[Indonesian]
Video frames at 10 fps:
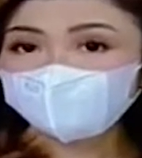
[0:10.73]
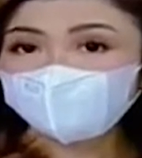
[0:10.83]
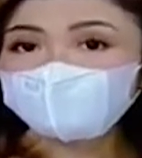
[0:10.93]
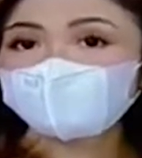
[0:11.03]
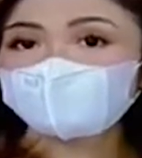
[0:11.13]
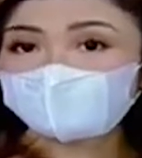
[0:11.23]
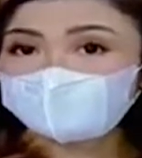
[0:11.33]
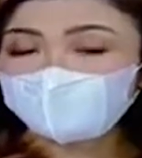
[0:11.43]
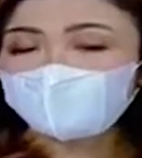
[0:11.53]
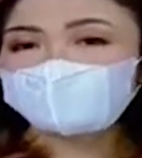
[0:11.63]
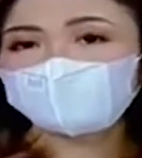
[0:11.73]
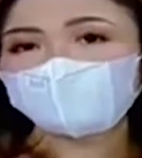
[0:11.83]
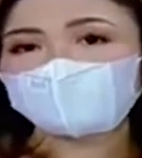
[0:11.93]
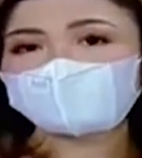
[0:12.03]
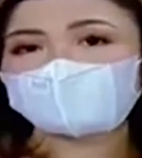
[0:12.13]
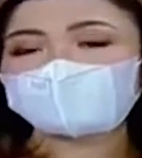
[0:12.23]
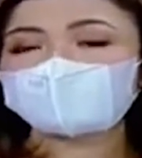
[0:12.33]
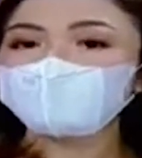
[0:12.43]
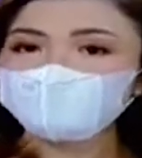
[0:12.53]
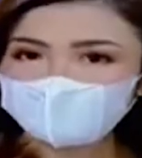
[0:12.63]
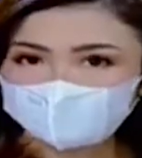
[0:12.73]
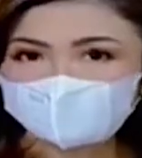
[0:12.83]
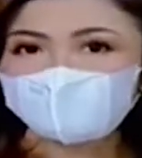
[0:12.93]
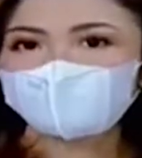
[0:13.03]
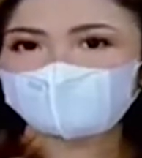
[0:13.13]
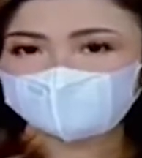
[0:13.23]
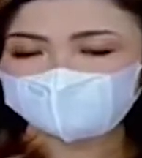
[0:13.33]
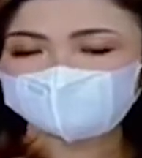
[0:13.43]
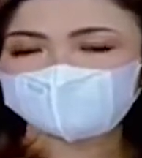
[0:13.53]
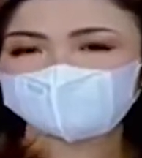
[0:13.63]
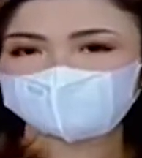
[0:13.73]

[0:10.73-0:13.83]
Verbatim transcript: tumbuh 9,1 persen secara tahunan.